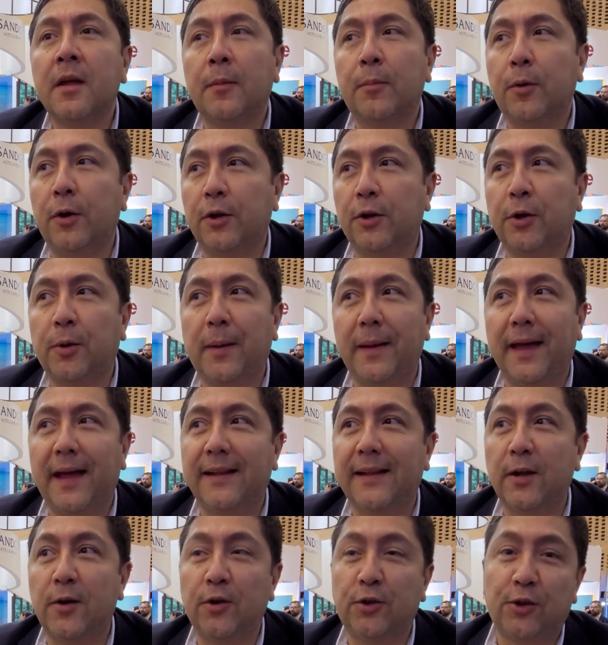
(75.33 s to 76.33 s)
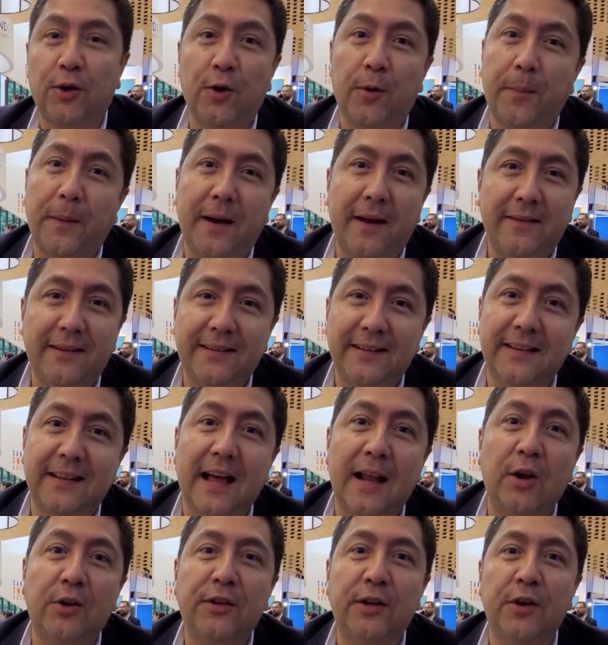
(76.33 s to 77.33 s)
Puerto Vallarta no solo para
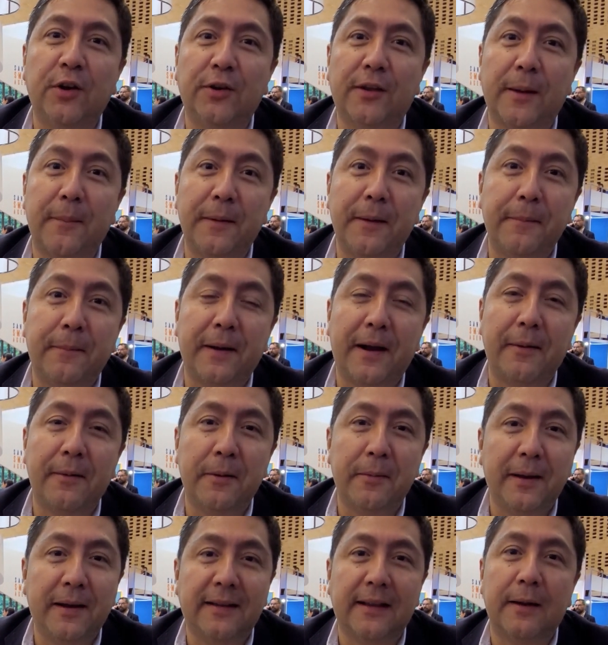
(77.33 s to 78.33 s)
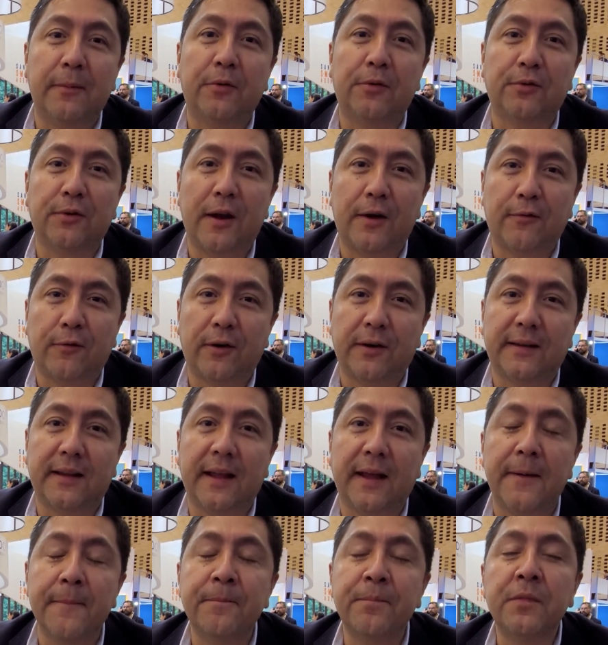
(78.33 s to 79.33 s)
visitarlo, sino también para vivir. Tenemos una
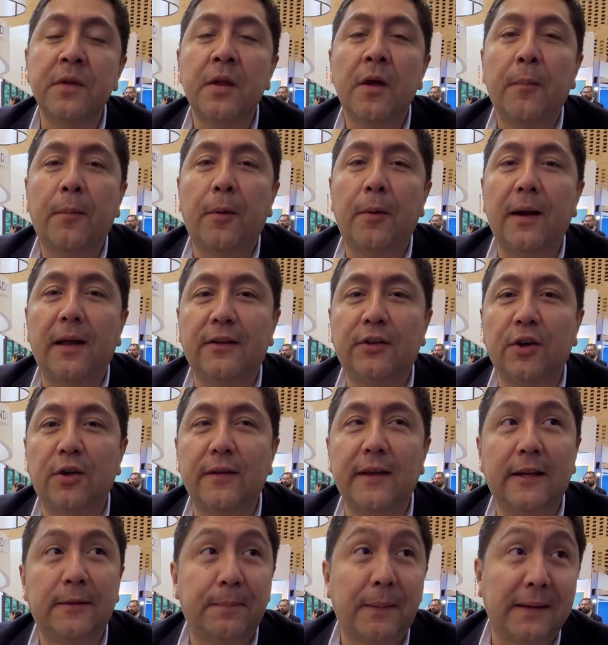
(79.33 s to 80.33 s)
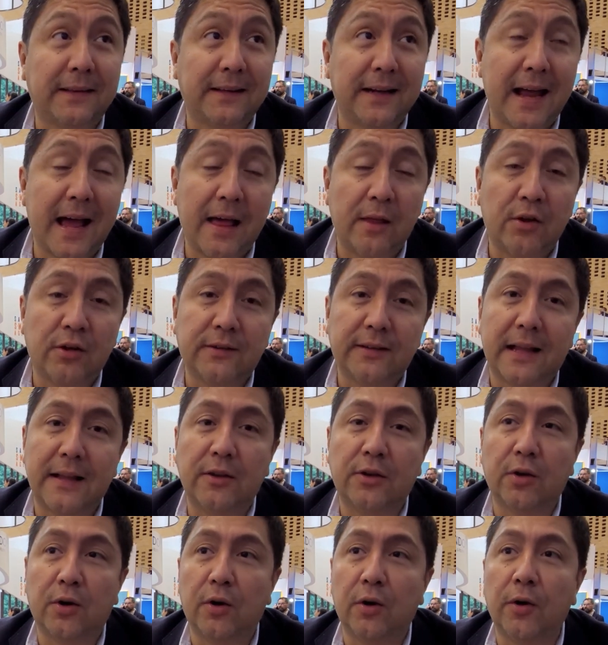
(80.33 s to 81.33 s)
fuerte población de expatriados,
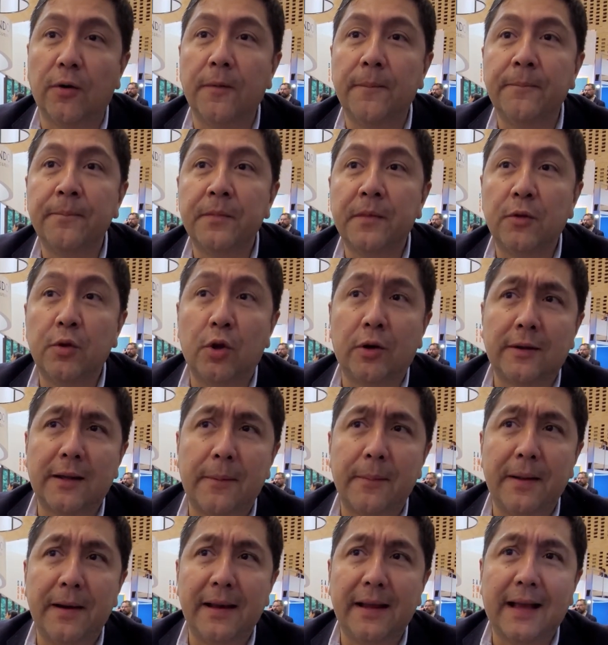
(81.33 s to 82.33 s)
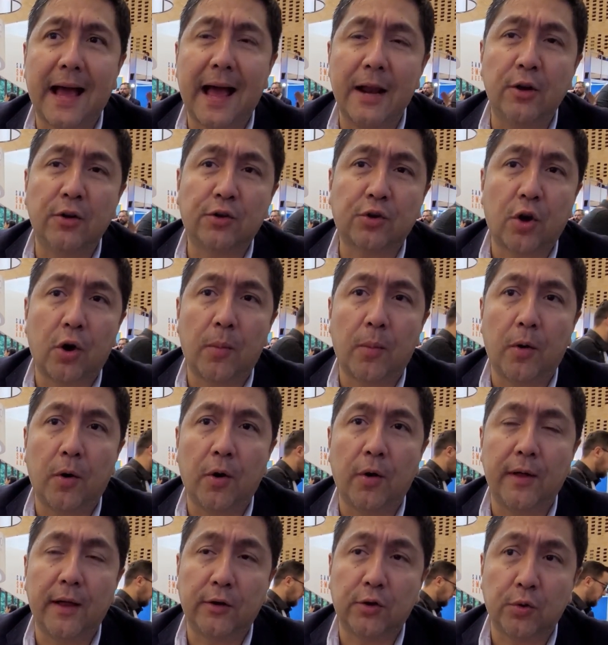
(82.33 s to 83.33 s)
tanto norteamericanos
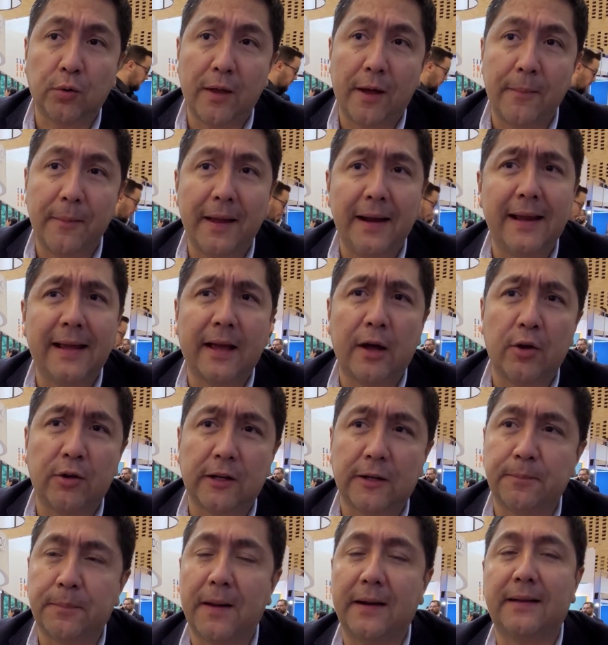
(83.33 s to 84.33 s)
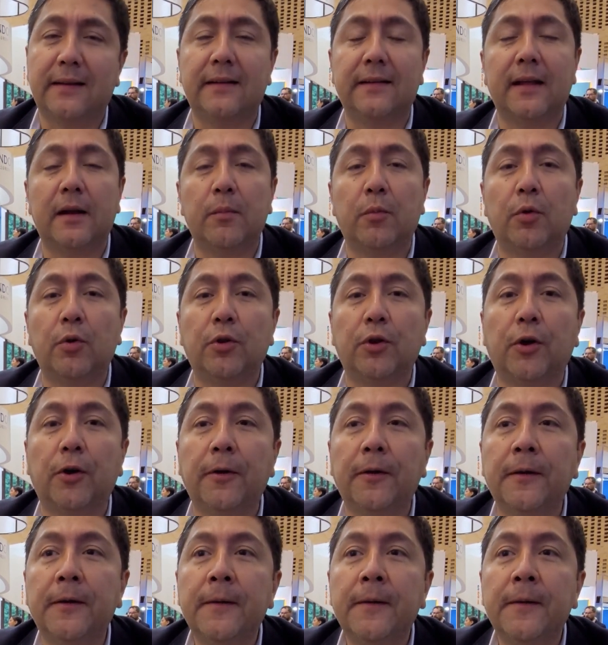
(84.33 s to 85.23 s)
como de Sudamérica y otras partes del mundo,